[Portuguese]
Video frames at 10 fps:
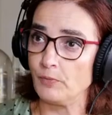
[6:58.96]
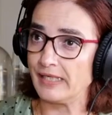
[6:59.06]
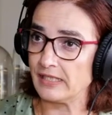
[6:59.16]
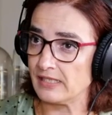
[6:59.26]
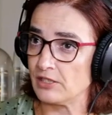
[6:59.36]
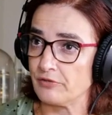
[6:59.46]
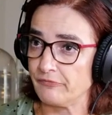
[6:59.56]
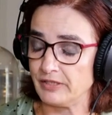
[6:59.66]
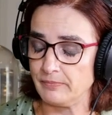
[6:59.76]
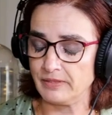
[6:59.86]
o ecrã seja
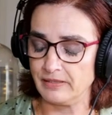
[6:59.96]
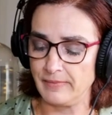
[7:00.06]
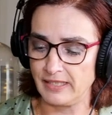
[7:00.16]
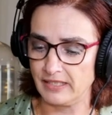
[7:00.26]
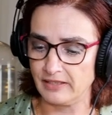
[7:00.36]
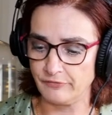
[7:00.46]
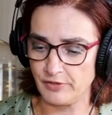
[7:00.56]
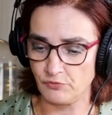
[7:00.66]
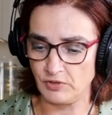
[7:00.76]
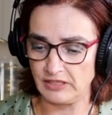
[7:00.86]
feito Sim. pela marca que
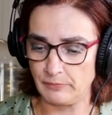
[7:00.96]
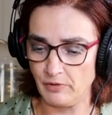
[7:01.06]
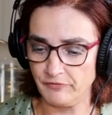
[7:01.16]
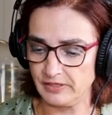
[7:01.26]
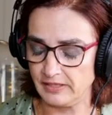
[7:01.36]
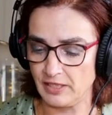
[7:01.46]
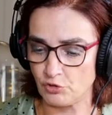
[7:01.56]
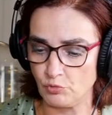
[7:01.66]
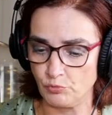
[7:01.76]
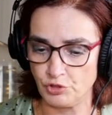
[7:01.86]
faz o telemóvel,
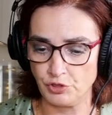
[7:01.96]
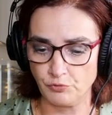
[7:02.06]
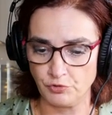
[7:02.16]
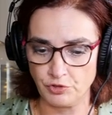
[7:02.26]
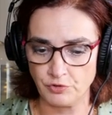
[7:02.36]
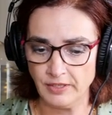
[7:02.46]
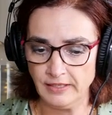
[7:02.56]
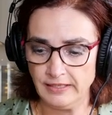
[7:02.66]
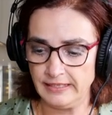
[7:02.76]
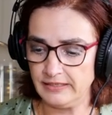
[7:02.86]
aliás, como os circuitos
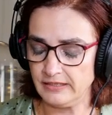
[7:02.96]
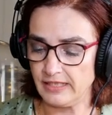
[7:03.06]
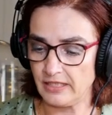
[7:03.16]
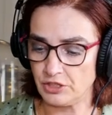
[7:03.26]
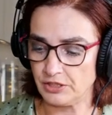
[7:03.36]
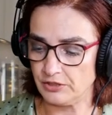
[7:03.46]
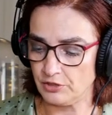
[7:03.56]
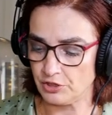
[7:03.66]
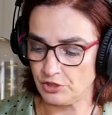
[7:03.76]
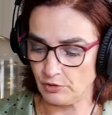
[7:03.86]
integrados
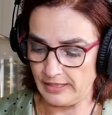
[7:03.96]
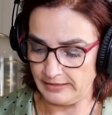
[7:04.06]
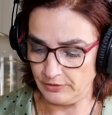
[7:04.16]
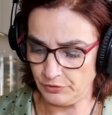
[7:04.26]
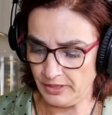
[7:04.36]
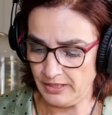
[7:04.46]
que, que, estão lá dentro,